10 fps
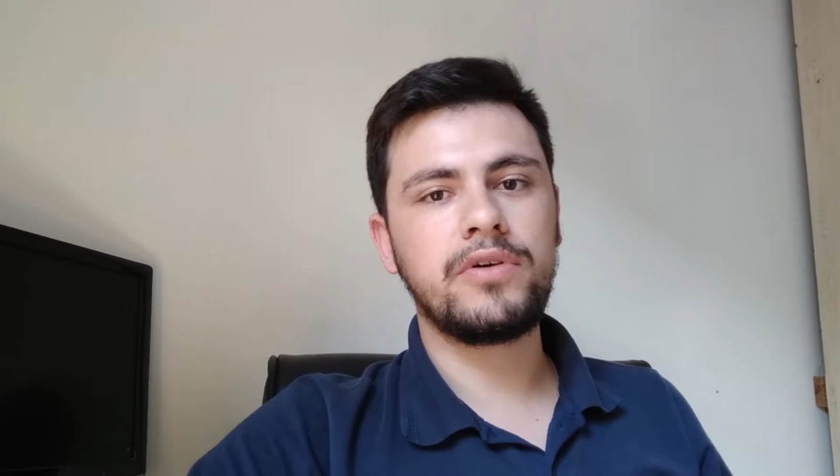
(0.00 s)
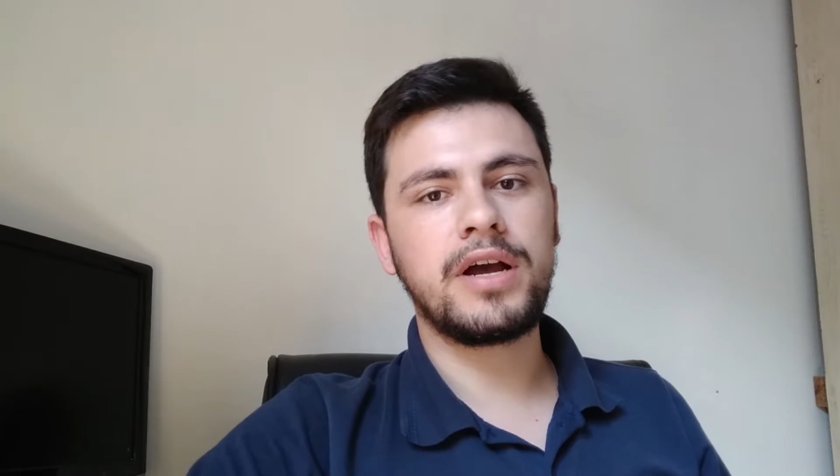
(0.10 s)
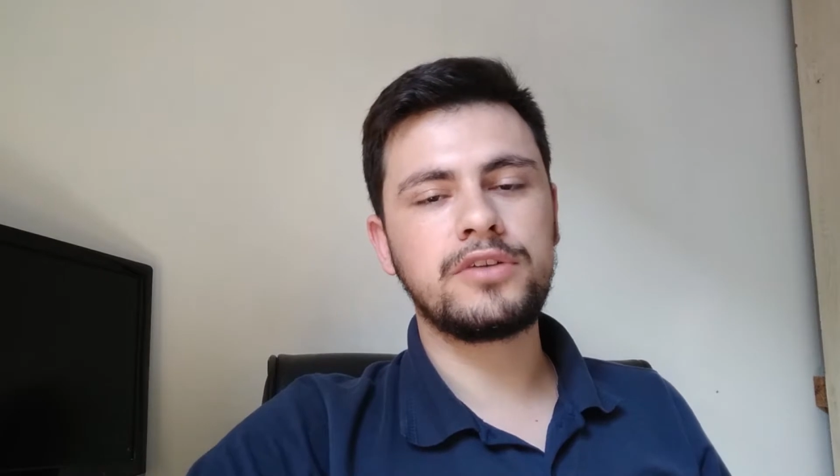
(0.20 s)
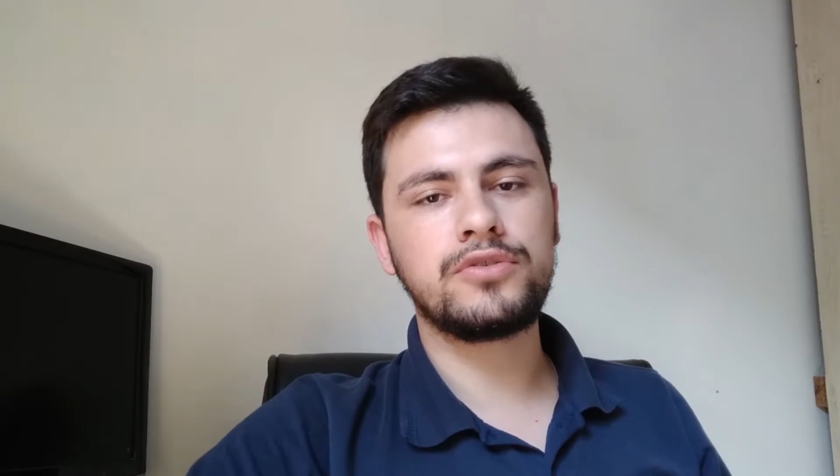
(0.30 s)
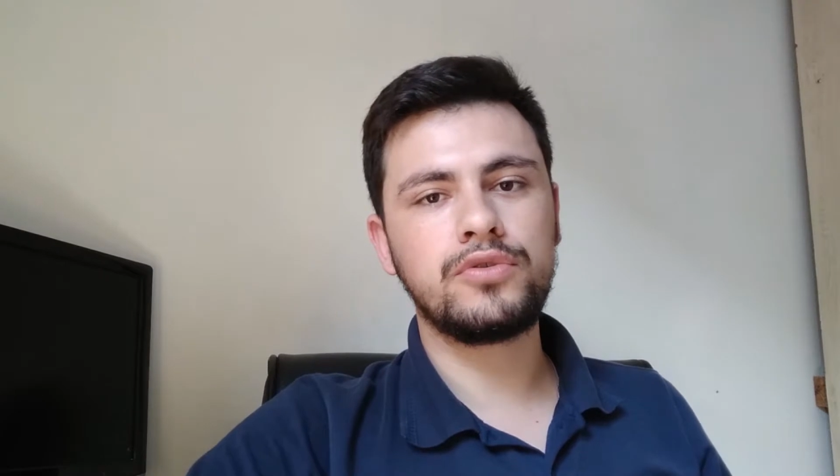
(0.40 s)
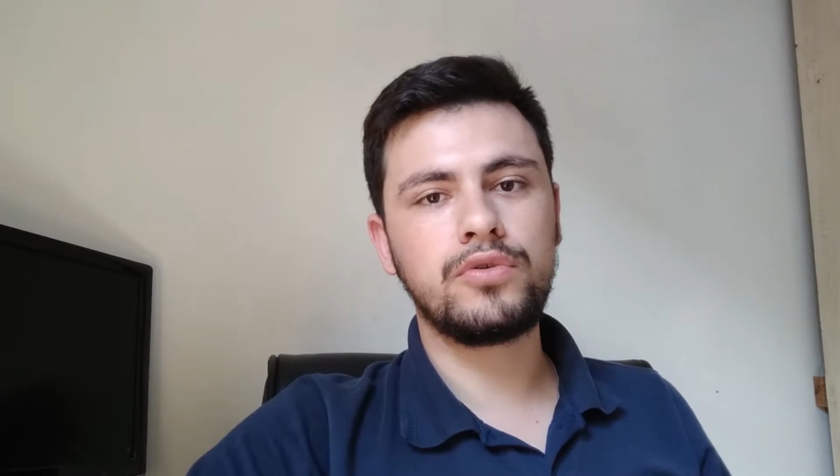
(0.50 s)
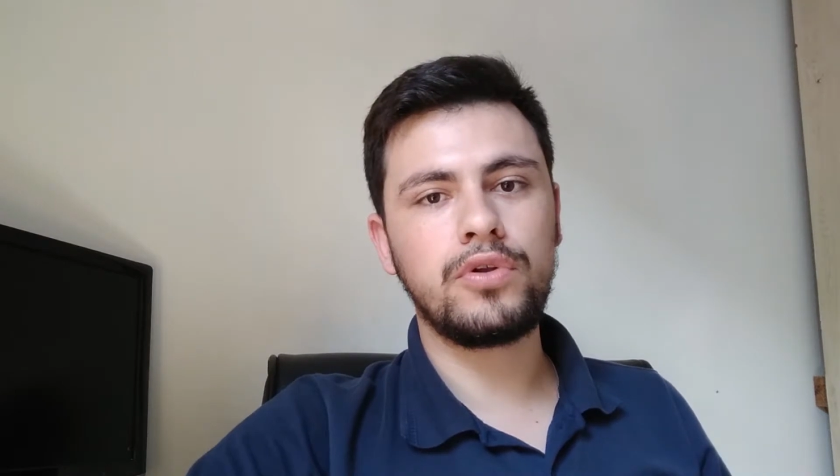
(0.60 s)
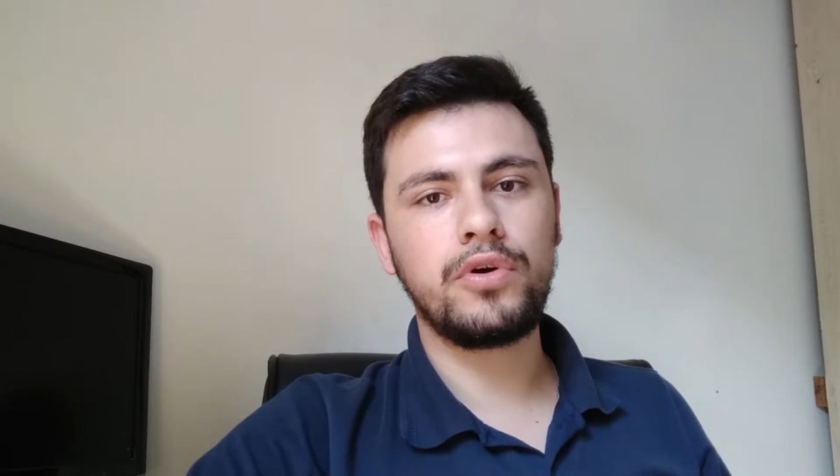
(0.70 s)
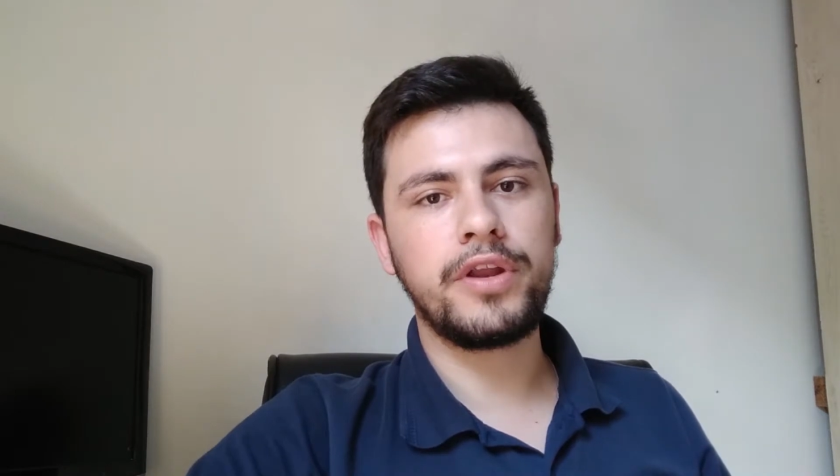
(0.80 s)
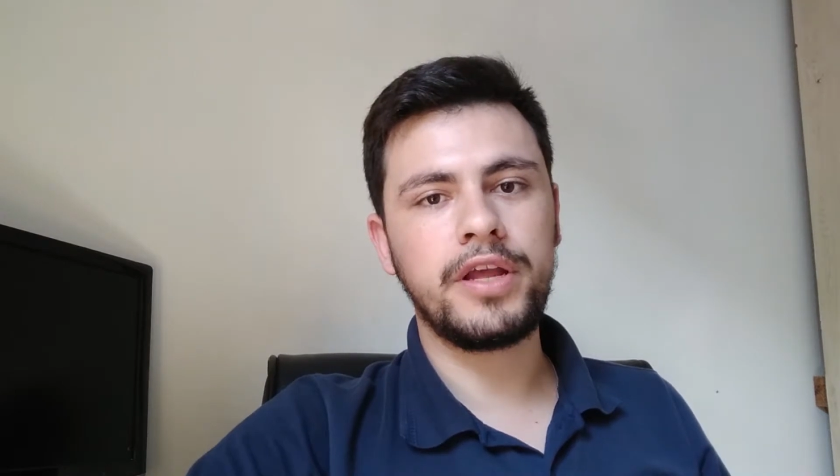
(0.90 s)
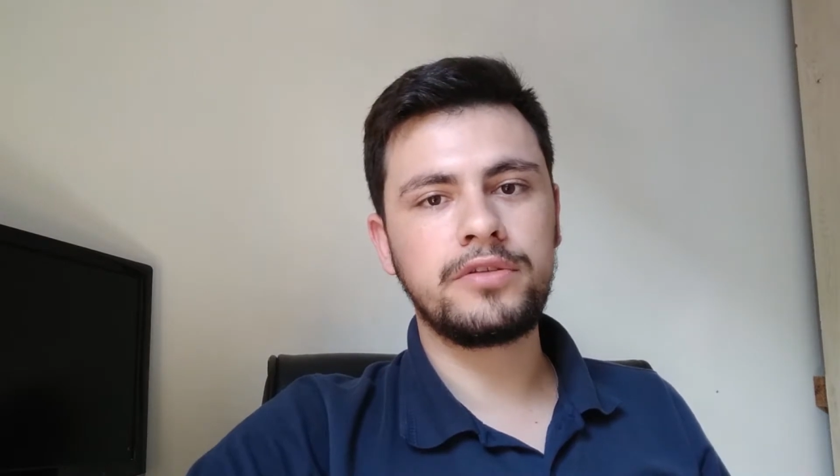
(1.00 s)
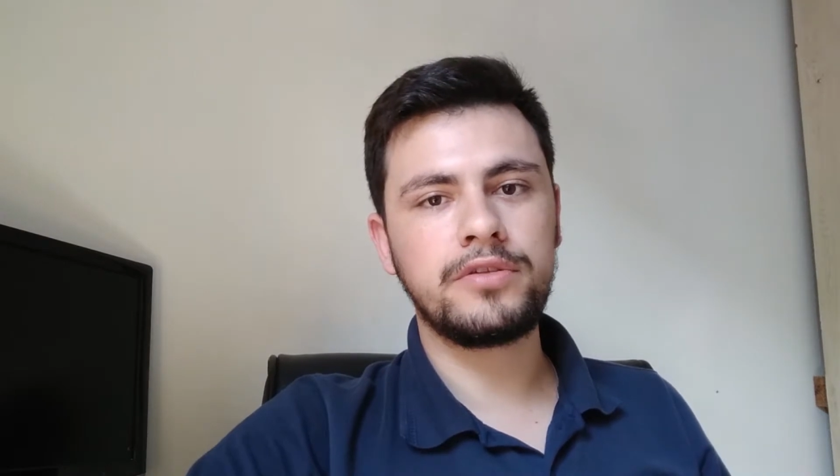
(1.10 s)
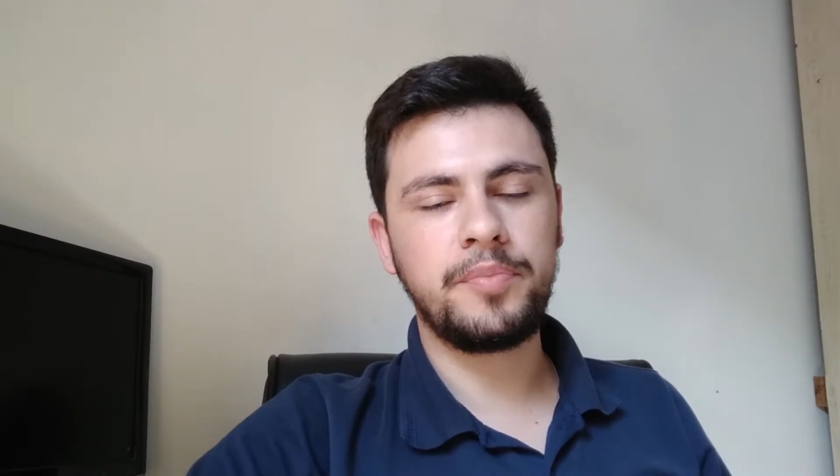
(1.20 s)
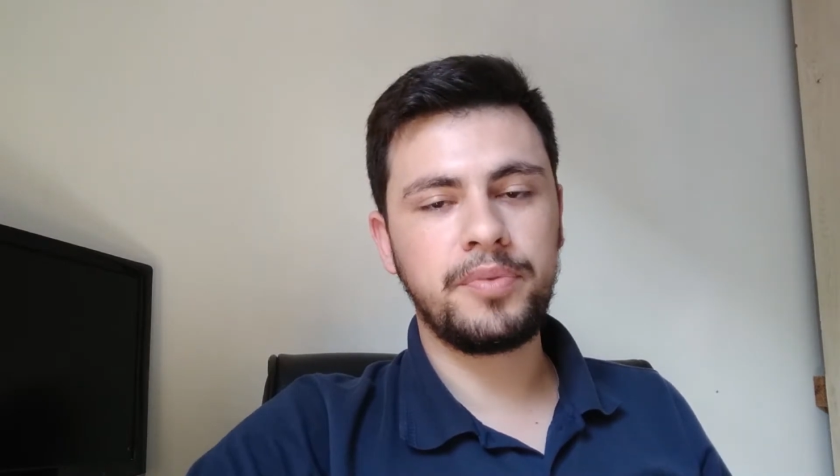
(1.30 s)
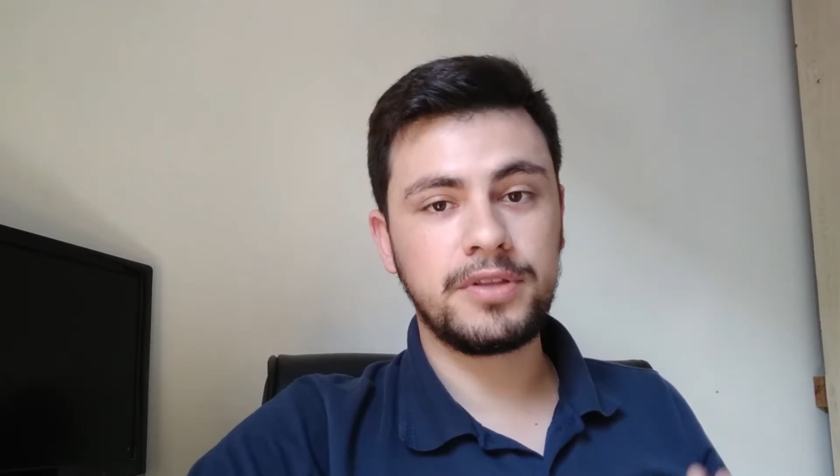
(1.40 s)
caso do cloreto
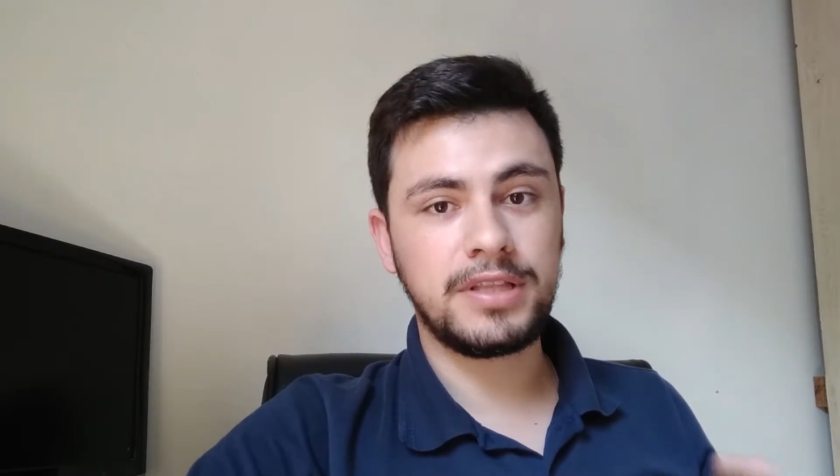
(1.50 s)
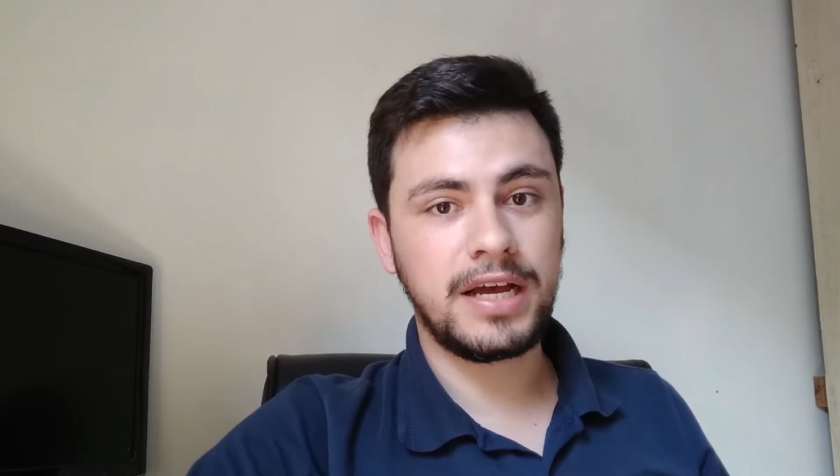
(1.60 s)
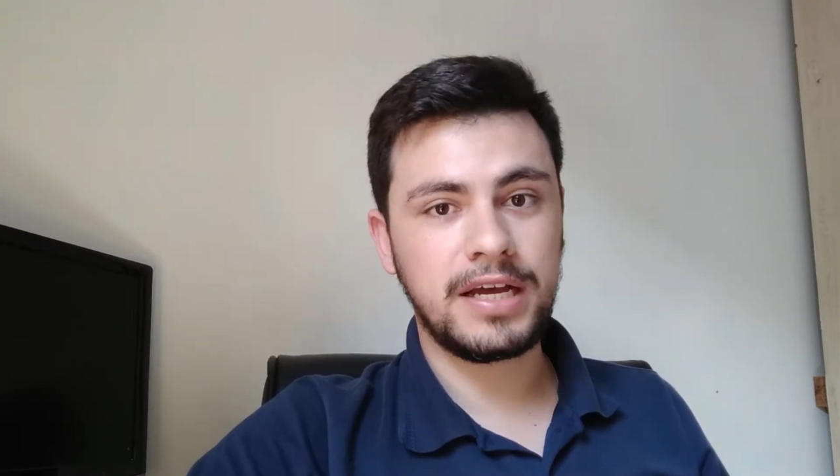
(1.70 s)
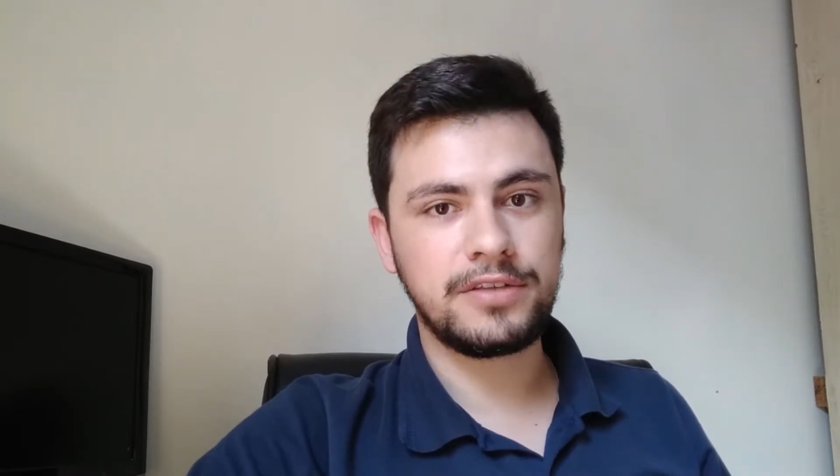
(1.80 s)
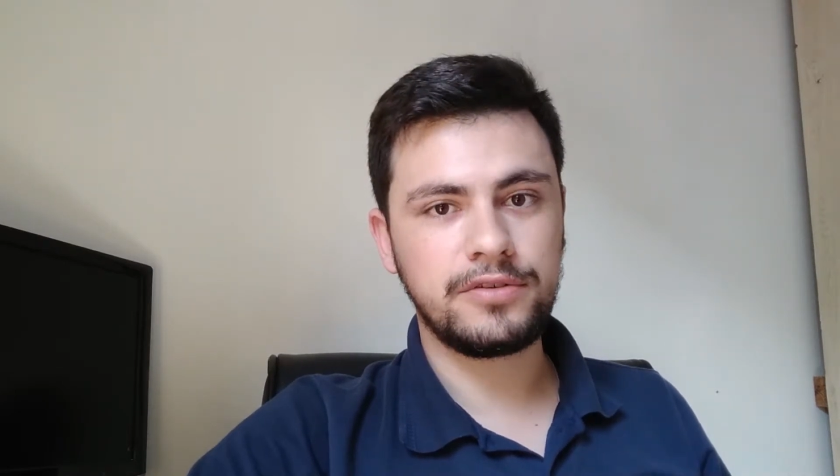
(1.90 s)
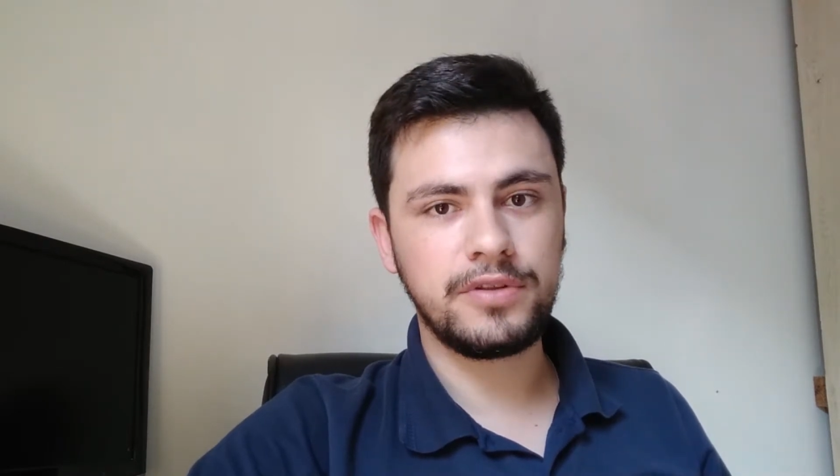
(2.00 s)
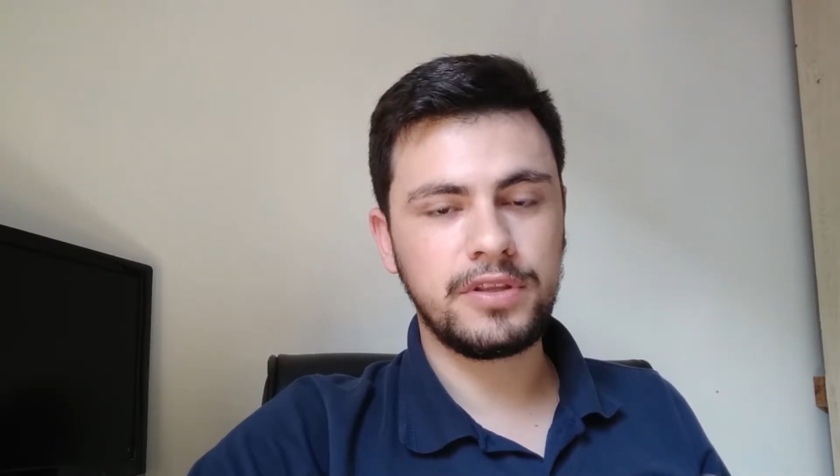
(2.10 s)
de potássio.